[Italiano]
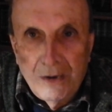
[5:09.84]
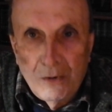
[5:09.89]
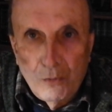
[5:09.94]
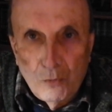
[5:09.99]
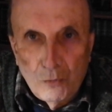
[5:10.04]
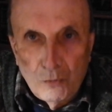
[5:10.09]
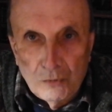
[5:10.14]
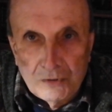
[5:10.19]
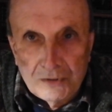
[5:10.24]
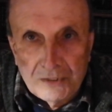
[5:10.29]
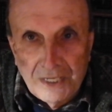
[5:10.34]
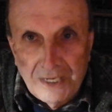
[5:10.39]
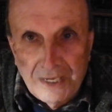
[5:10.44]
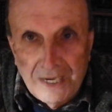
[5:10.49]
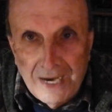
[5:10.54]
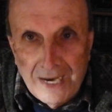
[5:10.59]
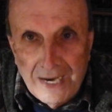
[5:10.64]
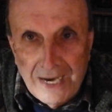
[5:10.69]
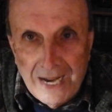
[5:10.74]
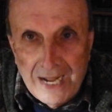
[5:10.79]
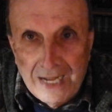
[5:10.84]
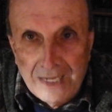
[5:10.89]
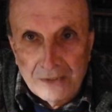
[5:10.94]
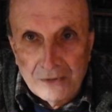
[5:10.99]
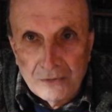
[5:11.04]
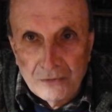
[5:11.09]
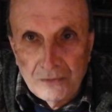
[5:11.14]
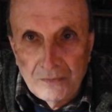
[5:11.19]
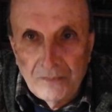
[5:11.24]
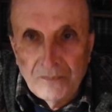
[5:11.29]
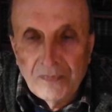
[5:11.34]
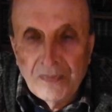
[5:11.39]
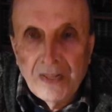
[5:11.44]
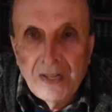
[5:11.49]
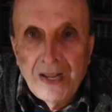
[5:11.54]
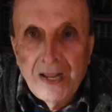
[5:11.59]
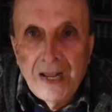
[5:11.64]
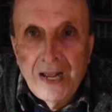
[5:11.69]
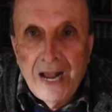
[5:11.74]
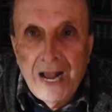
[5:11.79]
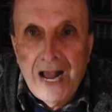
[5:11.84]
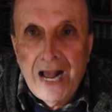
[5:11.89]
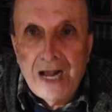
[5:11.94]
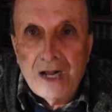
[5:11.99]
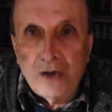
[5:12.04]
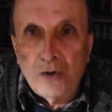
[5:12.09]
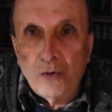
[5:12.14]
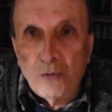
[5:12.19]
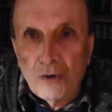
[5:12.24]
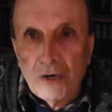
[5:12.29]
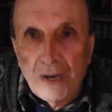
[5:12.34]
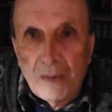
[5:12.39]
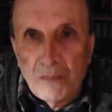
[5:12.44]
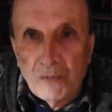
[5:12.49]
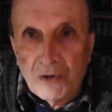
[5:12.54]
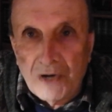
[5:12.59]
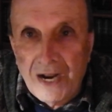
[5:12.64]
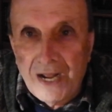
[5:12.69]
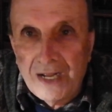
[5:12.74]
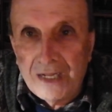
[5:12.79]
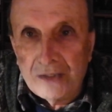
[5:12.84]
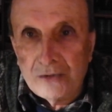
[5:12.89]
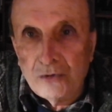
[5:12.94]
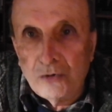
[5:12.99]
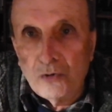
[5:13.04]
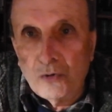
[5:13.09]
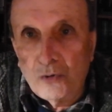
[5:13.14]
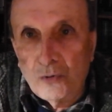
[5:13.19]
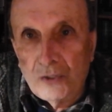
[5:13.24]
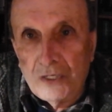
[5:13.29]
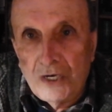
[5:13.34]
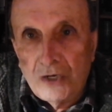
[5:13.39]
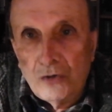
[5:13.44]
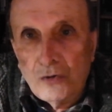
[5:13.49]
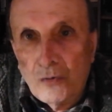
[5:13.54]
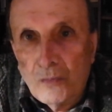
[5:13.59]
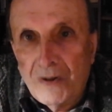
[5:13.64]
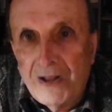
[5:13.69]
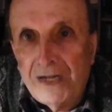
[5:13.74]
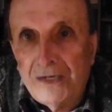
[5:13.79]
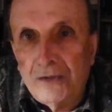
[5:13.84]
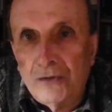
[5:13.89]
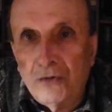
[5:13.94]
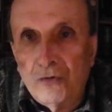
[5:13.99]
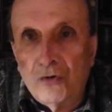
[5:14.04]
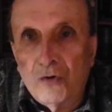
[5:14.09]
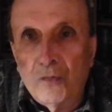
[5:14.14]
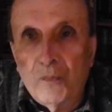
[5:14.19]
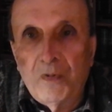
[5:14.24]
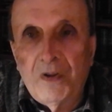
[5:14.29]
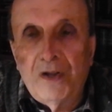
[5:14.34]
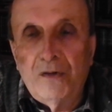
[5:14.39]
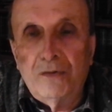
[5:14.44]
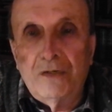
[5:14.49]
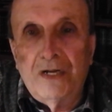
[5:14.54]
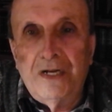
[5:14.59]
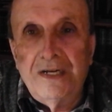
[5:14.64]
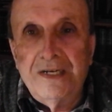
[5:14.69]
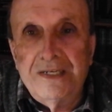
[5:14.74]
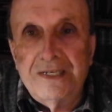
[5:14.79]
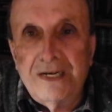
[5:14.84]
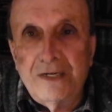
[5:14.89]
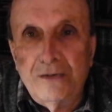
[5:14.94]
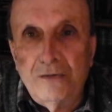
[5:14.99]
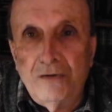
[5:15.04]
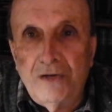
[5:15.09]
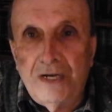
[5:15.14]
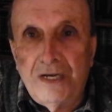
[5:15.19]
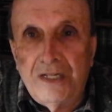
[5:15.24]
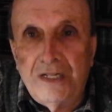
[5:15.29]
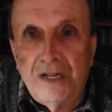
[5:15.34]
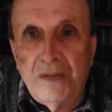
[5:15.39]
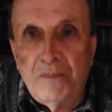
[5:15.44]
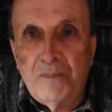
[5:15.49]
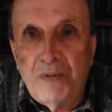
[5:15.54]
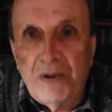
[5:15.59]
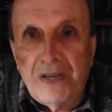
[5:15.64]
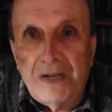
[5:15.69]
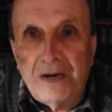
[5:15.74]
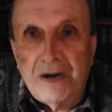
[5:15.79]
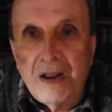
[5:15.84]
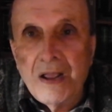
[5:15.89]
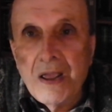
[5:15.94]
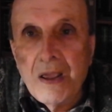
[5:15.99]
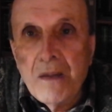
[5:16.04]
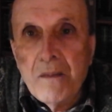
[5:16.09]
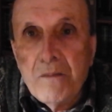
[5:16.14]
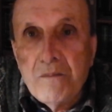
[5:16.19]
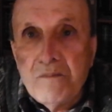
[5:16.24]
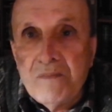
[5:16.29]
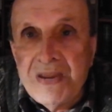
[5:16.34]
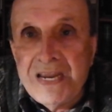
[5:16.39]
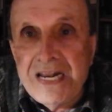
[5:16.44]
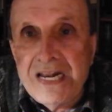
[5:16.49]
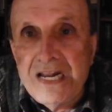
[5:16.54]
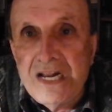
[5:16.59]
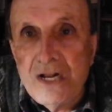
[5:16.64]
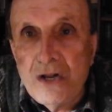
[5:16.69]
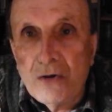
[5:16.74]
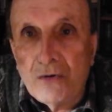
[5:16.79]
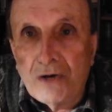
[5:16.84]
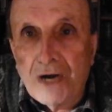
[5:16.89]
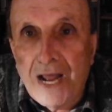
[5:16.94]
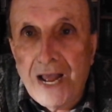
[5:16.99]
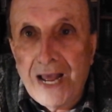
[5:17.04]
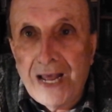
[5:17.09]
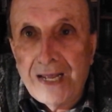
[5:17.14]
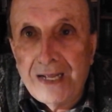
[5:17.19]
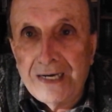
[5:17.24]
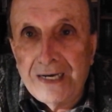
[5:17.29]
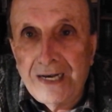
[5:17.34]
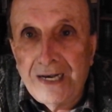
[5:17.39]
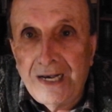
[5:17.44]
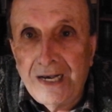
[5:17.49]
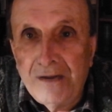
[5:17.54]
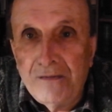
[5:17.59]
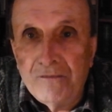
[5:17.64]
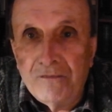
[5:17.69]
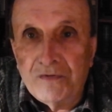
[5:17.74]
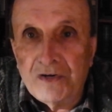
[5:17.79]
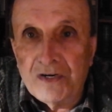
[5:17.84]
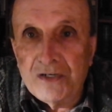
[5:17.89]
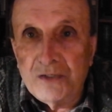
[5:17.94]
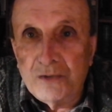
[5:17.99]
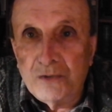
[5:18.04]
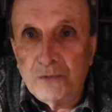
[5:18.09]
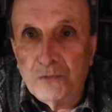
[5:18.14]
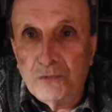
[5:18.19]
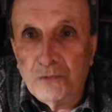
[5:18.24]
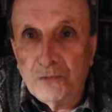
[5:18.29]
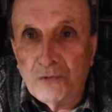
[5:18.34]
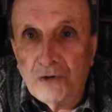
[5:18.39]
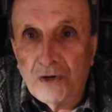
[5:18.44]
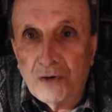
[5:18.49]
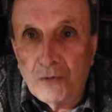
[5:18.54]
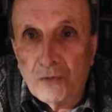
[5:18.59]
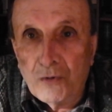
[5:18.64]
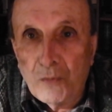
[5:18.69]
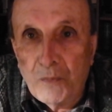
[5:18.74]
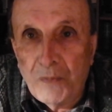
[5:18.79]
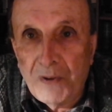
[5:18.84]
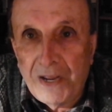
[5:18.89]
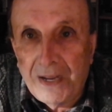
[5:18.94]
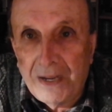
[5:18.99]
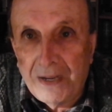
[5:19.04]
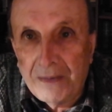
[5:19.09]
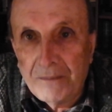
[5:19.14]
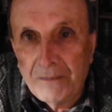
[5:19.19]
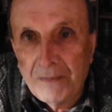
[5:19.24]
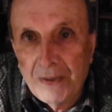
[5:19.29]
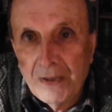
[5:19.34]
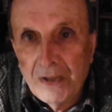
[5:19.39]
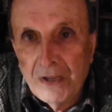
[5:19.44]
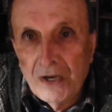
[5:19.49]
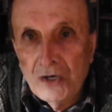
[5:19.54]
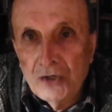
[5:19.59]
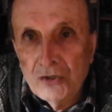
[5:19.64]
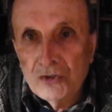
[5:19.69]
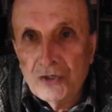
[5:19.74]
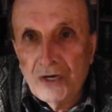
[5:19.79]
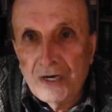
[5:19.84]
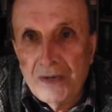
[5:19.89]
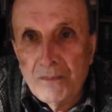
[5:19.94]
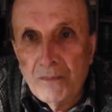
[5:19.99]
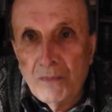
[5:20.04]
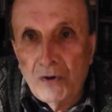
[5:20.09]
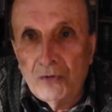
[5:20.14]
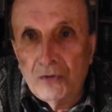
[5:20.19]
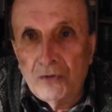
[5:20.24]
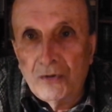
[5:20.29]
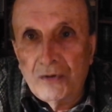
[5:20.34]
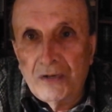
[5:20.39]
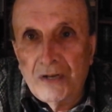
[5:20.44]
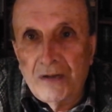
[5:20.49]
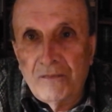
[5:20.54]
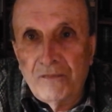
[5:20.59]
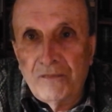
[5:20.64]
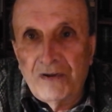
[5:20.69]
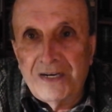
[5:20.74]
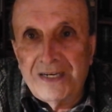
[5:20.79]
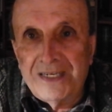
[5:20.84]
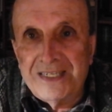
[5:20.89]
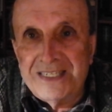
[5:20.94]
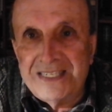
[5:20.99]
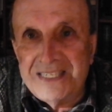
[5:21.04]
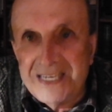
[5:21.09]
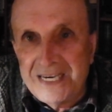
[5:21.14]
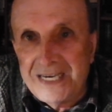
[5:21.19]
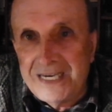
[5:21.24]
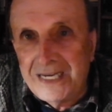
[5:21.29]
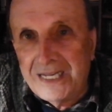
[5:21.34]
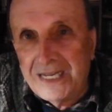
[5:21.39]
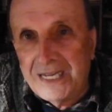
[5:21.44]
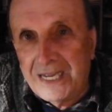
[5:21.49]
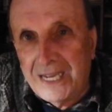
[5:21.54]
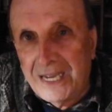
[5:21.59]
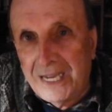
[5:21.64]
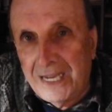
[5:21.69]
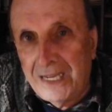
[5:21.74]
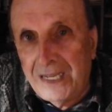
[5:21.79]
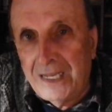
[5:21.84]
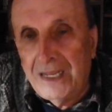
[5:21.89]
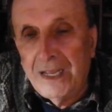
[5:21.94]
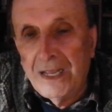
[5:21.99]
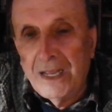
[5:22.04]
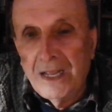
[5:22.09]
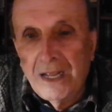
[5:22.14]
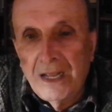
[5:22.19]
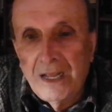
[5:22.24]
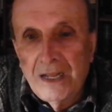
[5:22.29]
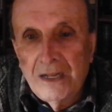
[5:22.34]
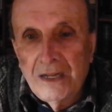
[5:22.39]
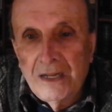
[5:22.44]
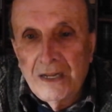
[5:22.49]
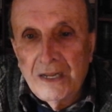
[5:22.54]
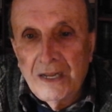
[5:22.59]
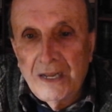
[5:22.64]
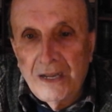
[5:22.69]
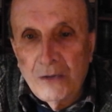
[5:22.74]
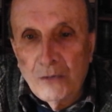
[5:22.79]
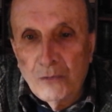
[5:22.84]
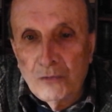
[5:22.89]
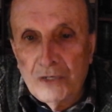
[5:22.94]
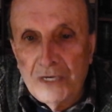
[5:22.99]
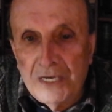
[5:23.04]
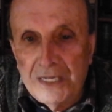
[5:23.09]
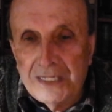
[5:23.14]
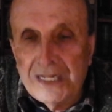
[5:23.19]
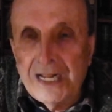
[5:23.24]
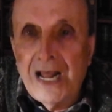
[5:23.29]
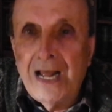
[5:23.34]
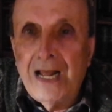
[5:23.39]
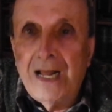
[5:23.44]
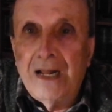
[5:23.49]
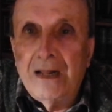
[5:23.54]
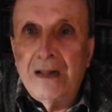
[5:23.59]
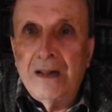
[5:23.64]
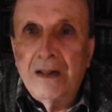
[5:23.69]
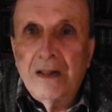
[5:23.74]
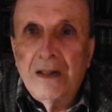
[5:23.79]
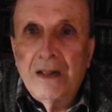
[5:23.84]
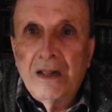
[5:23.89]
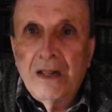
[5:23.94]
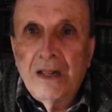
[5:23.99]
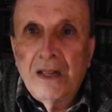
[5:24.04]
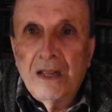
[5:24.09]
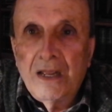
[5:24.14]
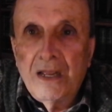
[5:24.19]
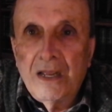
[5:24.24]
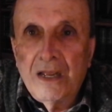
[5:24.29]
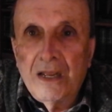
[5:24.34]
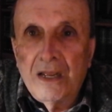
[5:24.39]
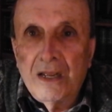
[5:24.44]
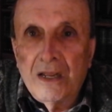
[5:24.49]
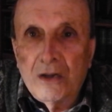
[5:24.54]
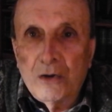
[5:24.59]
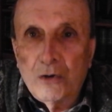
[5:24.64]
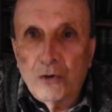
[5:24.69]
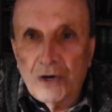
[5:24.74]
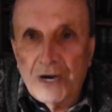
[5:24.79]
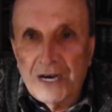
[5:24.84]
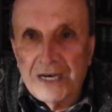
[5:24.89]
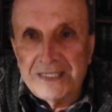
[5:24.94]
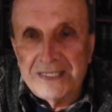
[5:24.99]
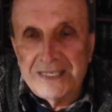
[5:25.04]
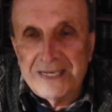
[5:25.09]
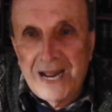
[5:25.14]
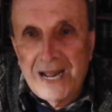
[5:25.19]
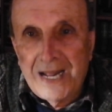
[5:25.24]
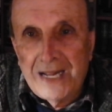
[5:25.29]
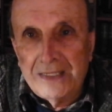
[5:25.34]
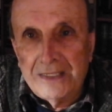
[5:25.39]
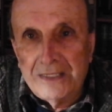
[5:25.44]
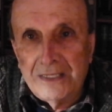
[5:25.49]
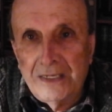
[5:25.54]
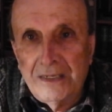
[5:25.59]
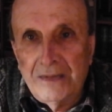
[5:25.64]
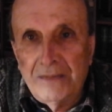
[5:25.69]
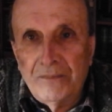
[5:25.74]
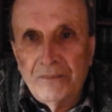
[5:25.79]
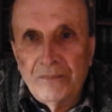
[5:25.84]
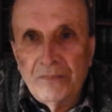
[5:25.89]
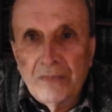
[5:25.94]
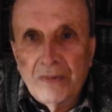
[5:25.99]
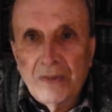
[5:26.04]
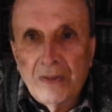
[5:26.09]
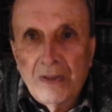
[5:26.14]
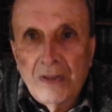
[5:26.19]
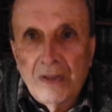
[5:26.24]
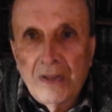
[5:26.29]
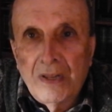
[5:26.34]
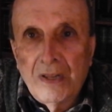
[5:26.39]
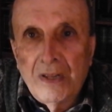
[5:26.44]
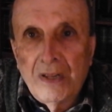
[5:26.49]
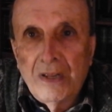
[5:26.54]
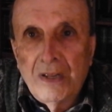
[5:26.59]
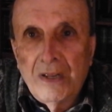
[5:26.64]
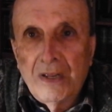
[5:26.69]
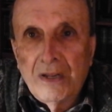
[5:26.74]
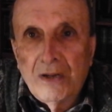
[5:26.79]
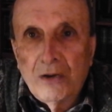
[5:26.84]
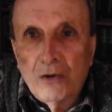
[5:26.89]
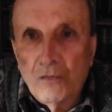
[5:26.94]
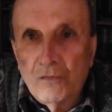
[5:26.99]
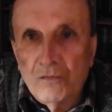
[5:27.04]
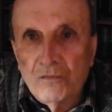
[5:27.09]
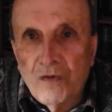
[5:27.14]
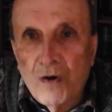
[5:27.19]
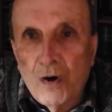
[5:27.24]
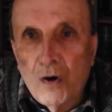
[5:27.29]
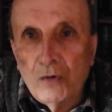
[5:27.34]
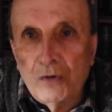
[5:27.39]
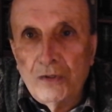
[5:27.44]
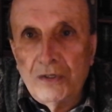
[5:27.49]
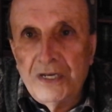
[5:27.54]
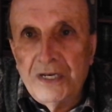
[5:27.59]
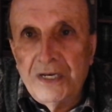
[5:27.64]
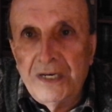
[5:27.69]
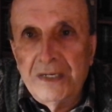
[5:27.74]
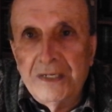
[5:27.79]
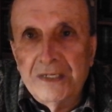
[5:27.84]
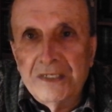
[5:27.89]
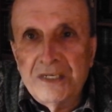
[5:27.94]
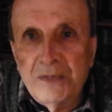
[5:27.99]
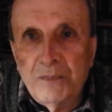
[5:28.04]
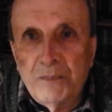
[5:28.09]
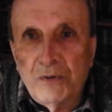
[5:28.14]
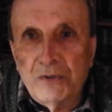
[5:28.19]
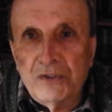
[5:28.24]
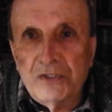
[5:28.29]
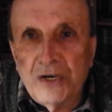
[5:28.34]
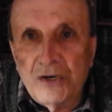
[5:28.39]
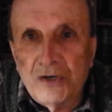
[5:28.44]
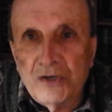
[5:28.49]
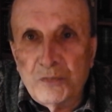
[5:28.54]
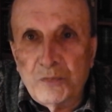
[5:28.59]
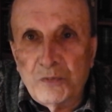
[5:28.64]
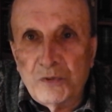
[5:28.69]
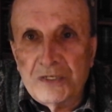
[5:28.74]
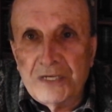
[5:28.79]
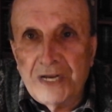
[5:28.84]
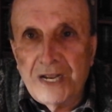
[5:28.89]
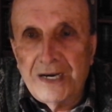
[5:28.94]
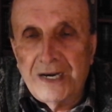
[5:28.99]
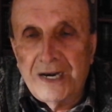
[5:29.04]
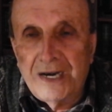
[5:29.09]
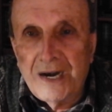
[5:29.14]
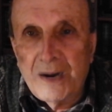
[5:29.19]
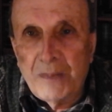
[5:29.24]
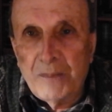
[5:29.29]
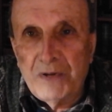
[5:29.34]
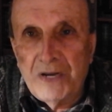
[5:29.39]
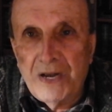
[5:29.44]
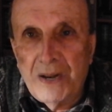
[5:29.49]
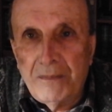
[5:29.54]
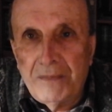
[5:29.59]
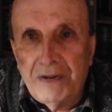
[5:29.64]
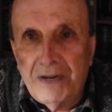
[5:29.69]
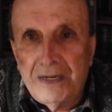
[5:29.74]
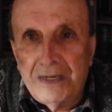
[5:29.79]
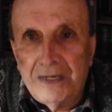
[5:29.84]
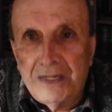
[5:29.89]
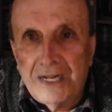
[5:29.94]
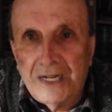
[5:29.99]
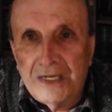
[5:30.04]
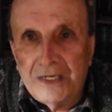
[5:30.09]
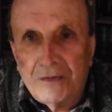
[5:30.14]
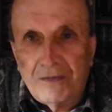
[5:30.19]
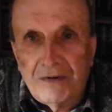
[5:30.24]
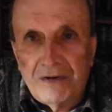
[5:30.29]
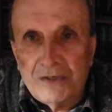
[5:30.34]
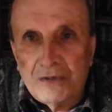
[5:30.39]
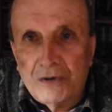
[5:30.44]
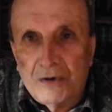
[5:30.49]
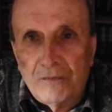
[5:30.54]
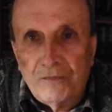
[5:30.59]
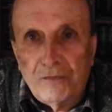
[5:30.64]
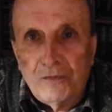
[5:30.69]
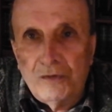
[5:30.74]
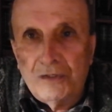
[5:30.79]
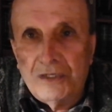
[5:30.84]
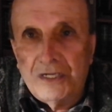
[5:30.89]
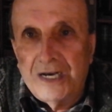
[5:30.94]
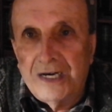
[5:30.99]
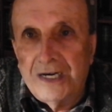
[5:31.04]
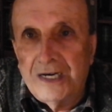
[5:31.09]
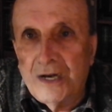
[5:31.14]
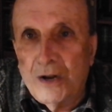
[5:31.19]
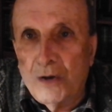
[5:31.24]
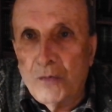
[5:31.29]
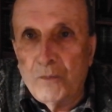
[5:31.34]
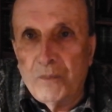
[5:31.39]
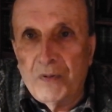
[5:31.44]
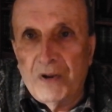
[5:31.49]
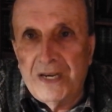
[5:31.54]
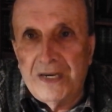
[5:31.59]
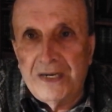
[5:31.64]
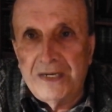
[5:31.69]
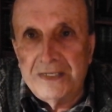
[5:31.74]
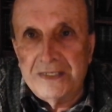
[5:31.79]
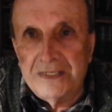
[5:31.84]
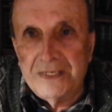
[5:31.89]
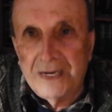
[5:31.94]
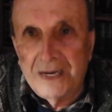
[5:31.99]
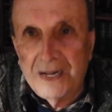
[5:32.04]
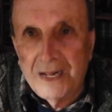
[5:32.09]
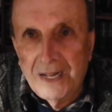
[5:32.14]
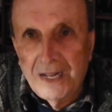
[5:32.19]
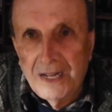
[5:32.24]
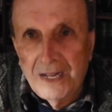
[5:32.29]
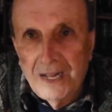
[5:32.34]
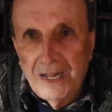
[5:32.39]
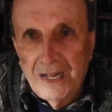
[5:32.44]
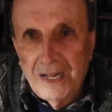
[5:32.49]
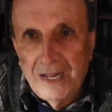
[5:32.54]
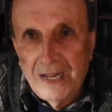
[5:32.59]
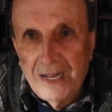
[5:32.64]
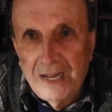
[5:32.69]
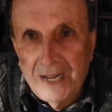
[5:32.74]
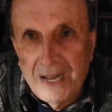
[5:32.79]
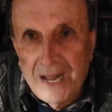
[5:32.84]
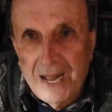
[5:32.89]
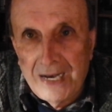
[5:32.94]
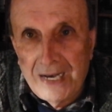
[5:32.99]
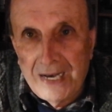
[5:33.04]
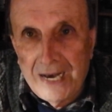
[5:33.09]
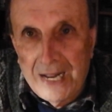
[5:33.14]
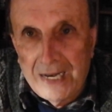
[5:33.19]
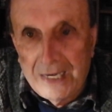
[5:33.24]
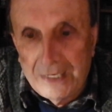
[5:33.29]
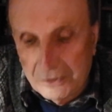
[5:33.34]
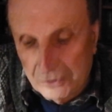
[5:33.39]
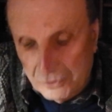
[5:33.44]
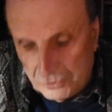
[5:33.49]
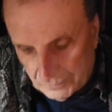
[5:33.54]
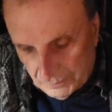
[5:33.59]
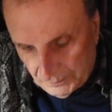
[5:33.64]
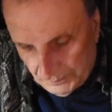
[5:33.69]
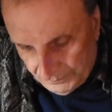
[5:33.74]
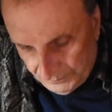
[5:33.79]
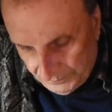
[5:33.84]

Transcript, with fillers: oltre la Nato, ha collaborato con il Comando Europeo degli Stati Uniti per migliorare le infrastrutture europee cioè in modo da far sì che eh, unità eh, corazzate, convogli, si possano spostare rapidamente attraverso le frontiere da un paese eh, all'altro.